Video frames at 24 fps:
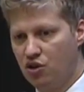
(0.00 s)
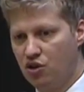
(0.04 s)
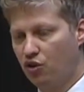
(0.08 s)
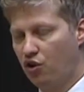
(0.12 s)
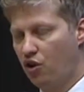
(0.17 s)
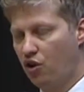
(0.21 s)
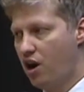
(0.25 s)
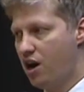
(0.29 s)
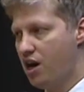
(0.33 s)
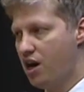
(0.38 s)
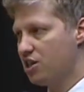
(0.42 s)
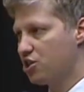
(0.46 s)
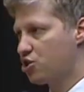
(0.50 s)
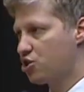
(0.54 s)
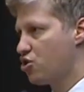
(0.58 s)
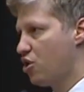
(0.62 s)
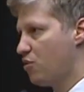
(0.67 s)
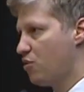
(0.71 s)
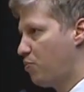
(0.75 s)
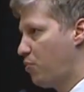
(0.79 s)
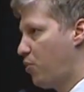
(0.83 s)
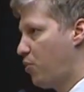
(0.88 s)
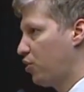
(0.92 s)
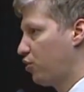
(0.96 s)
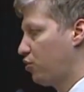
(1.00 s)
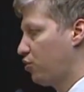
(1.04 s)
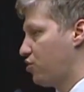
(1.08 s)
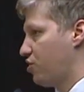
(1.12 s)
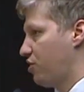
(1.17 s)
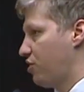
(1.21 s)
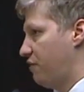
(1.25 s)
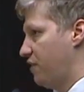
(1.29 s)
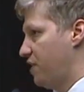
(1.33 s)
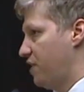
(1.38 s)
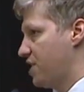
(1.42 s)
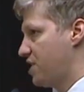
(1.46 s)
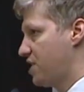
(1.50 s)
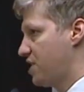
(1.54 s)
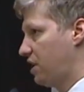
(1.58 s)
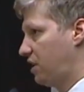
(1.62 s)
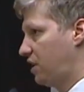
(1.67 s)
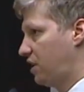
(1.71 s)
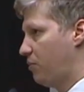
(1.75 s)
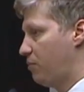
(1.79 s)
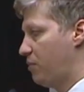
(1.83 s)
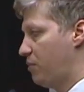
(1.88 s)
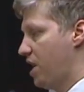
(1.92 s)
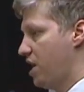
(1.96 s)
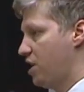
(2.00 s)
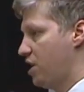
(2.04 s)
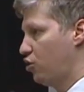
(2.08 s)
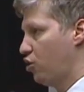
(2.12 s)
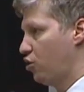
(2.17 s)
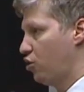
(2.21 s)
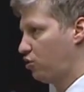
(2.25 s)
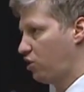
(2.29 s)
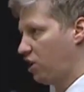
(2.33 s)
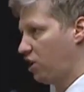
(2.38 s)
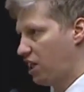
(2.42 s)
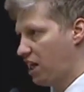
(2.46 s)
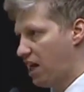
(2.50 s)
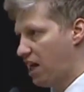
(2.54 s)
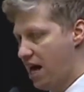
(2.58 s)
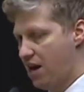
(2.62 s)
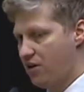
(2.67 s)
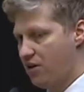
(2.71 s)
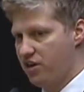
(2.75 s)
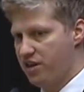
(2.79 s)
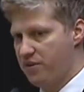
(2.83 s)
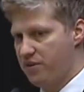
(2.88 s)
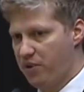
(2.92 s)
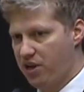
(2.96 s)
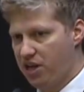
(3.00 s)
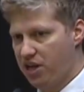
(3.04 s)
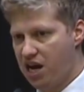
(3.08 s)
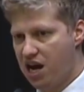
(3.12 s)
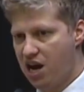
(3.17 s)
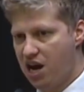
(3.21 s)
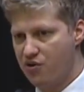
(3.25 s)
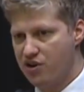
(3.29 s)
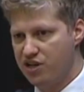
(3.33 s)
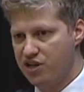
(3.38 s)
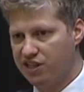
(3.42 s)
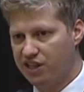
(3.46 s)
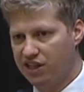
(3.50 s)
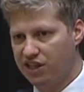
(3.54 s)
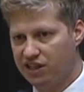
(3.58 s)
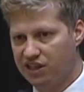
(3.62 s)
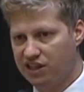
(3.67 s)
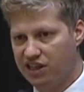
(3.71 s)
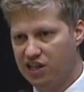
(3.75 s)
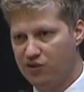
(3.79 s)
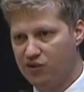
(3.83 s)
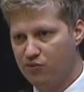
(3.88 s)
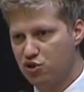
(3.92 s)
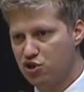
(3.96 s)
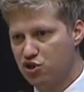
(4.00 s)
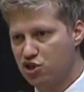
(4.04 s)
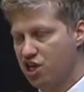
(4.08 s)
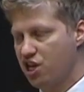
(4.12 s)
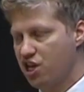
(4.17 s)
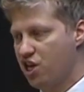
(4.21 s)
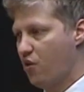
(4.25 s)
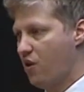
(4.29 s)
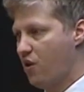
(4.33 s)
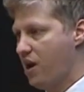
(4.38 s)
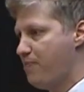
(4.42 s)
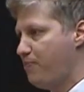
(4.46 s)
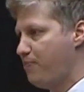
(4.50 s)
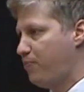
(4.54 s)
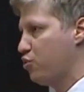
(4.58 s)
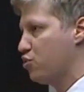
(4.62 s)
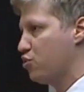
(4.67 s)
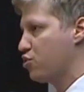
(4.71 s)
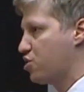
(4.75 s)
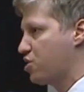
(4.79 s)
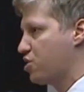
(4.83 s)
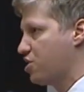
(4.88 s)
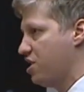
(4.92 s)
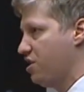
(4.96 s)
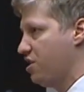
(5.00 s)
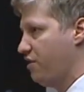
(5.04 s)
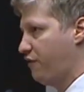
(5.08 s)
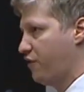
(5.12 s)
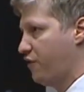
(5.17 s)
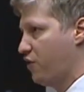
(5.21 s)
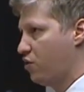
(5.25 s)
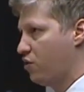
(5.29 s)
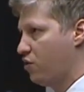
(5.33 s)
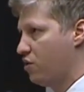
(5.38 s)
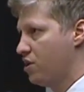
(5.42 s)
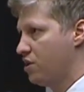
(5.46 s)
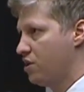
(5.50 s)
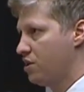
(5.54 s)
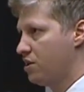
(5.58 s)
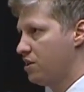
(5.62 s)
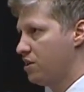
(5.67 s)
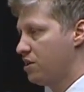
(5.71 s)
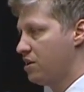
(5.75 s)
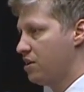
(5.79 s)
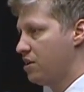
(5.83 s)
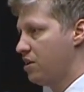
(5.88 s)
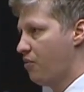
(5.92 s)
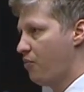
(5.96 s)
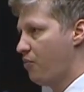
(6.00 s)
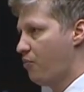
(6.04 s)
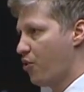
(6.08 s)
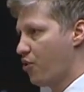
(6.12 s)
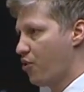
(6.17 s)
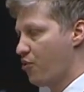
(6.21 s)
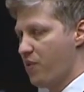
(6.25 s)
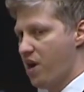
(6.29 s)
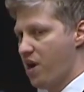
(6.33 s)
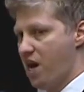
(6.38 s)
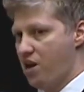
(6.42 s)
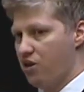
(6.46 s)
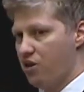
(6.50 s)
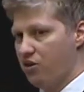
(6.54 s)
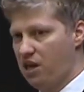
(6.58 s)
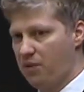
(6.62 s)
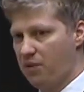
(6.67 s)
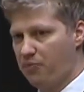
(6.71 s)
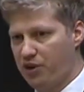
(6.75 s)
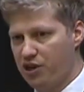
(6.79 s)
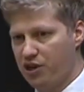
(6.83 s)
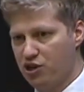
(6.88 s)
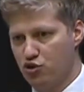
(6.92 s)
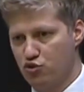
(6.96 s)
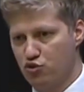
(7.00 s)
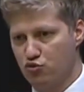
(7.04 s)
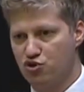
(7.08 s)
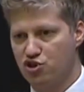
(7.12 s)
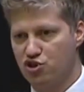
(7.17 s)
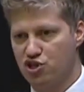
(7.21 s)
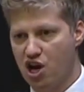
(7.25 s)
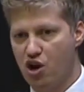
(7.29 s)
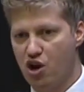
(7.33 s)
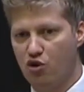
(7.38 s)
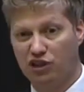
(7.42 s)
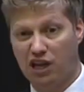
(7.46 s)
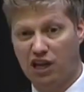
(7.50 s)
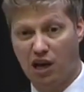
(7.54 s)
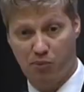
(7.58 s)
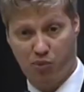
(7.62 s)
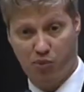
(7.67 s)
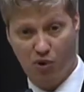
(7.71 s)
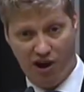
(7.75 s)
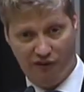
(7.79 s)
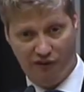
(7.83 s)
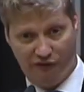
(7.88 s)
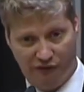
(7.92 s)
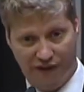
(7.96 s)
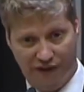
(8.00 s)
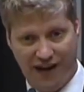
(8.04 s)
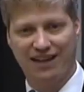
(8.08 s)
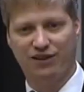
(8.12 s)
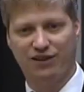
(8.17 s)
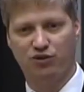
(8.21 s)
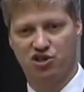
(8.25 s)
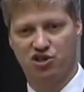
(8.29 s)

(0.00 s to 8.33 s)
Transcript: Nós, sob o ponto de vista também doutrinário liberal, entendemos que não é possível, por meio da presunção da boa-fé do